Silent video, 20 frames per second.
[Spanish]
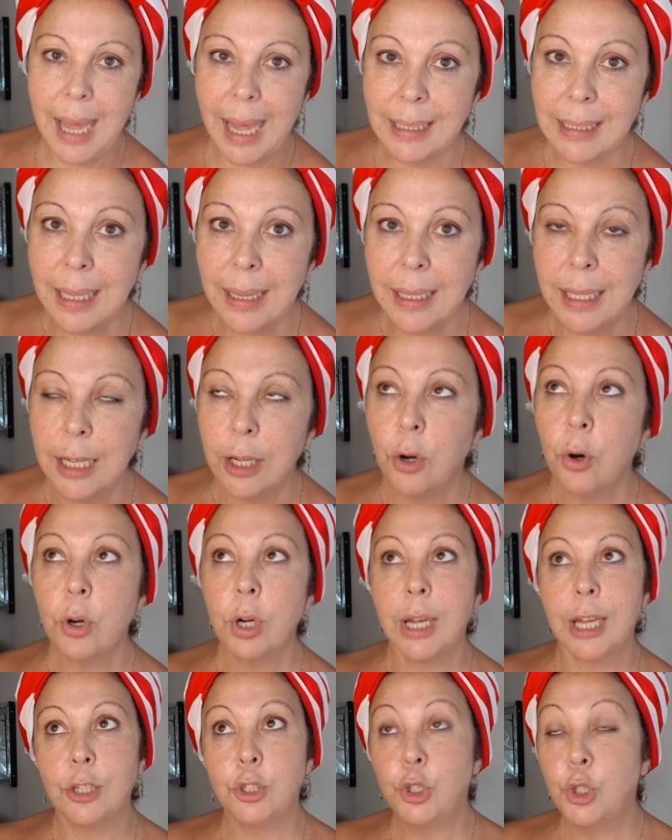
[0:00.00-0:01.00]
ya te
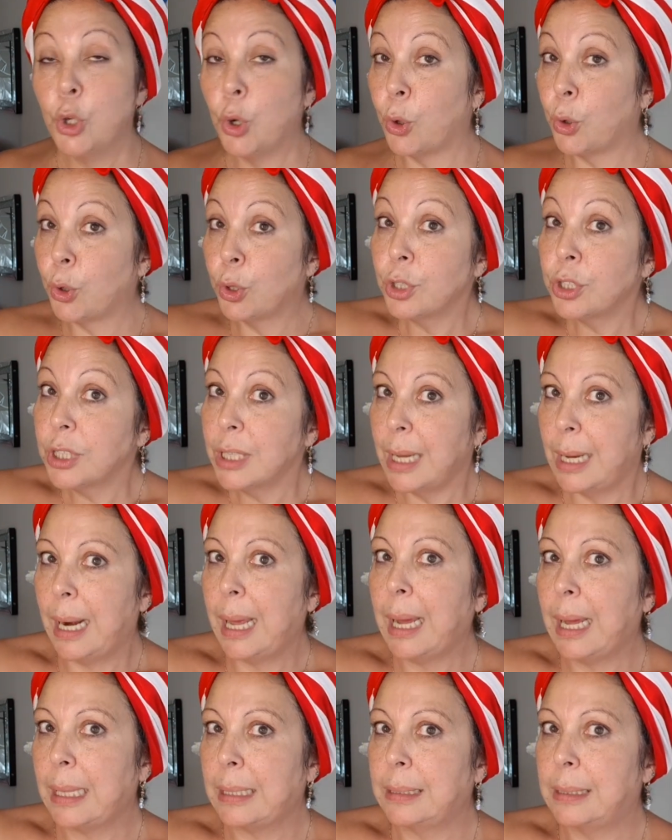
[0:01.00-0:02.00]
digo que yo no sé
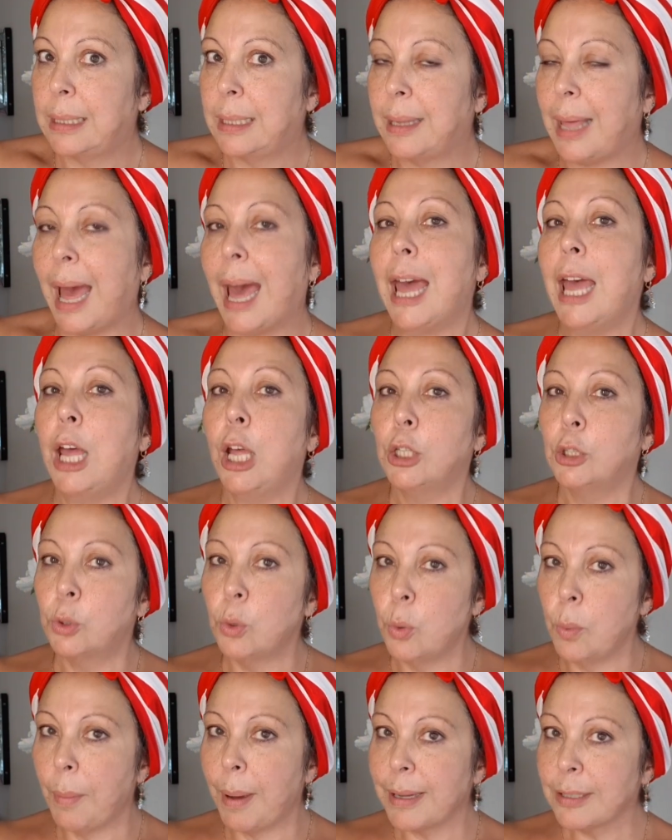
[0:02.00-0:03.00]
la cantidad.
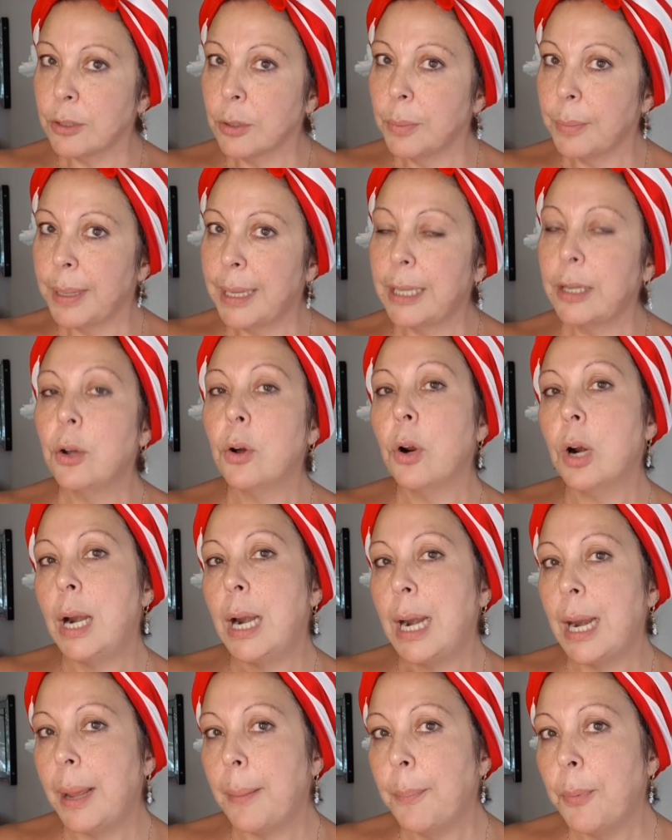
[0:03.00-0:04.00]
Tú más o menos
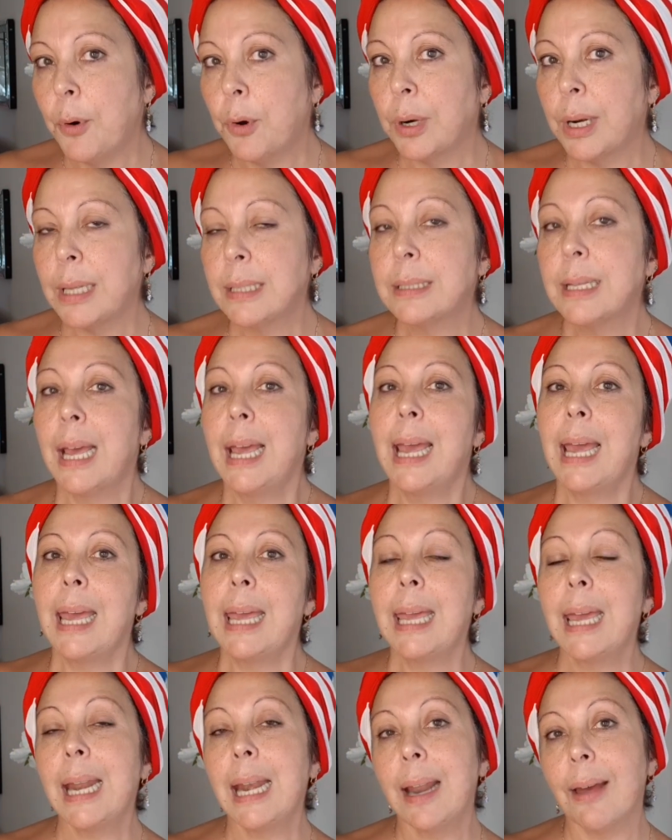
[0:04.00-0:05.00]
le pones
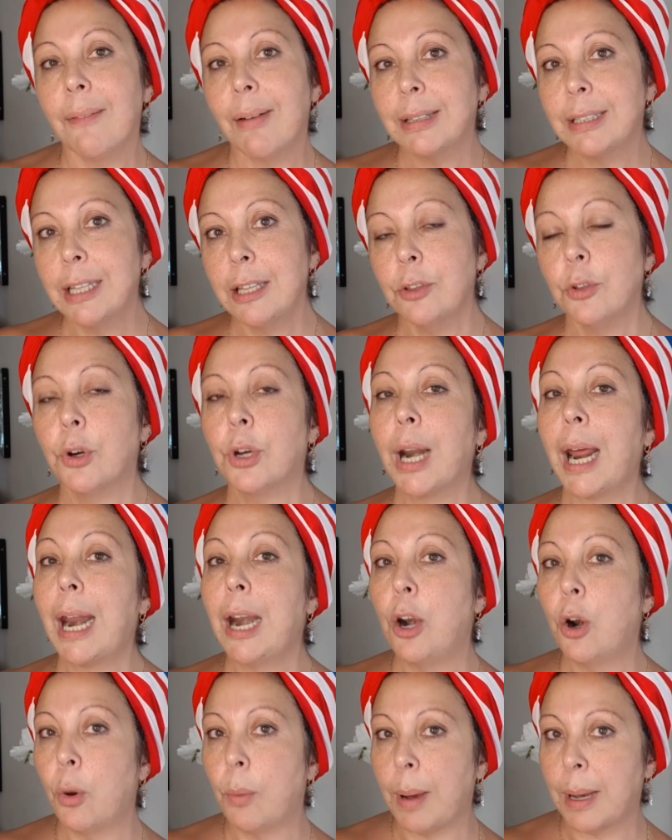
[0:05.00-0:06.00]
y en la
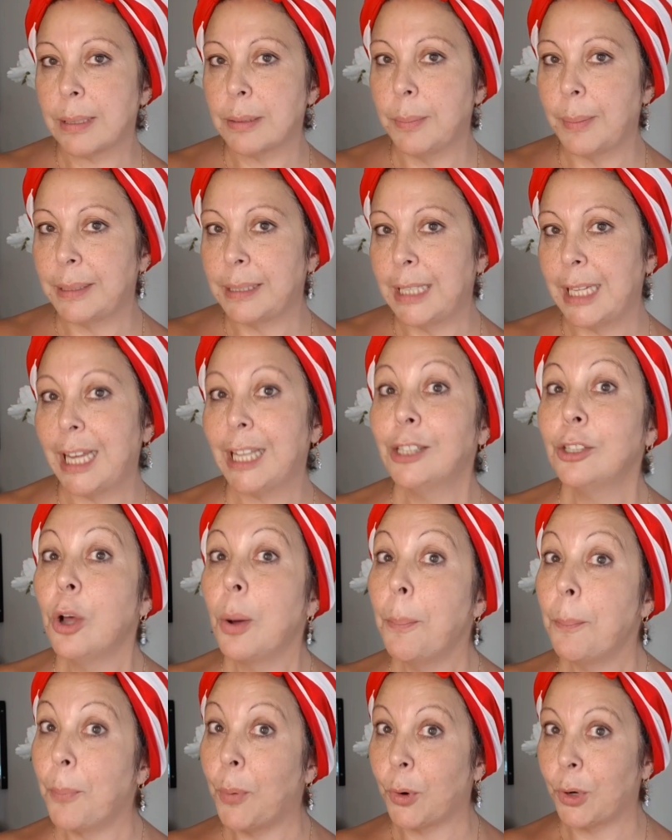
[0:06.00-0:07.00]
batidora lo vas
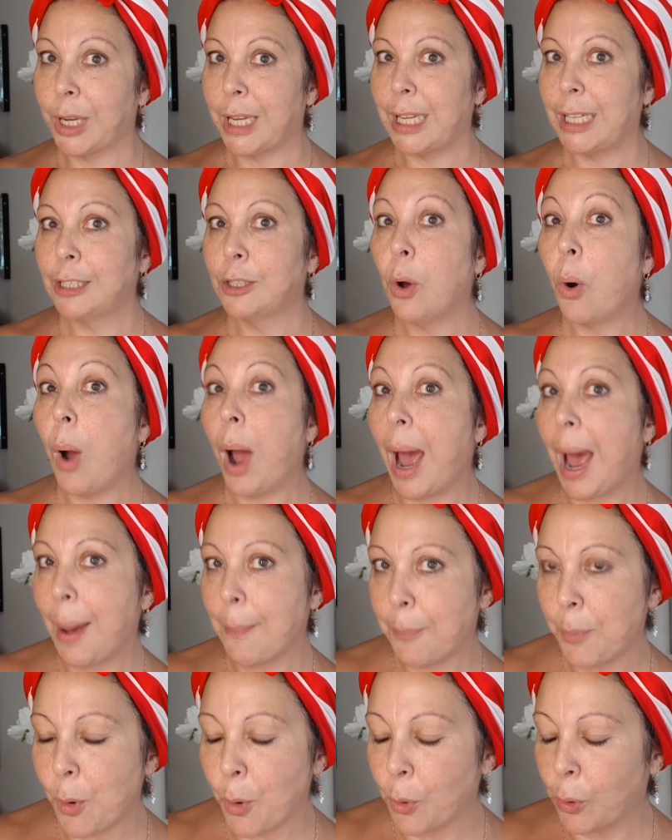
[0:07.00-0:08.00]
batiendo poquito
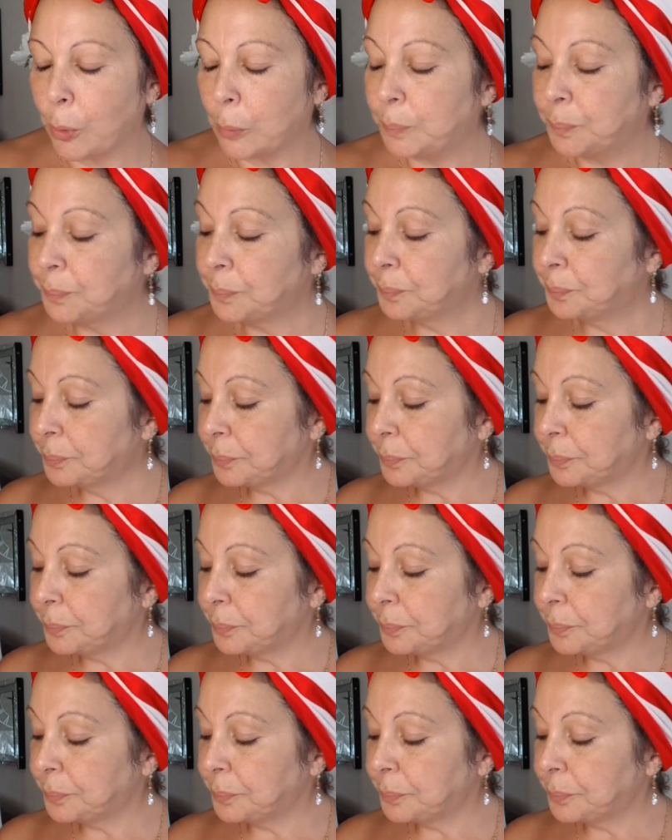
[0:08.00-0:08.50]
a poco.